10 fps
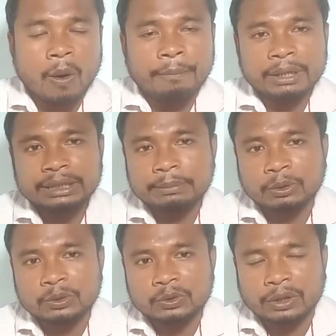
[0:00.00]
অভ্যাসে
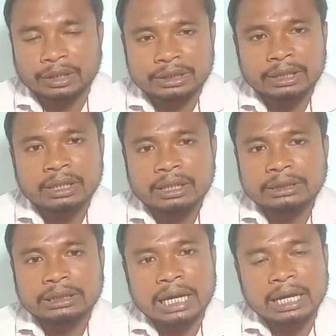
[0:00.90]
পরিণত হয়ে যায়
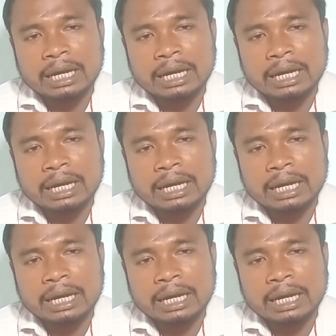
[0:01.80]
যা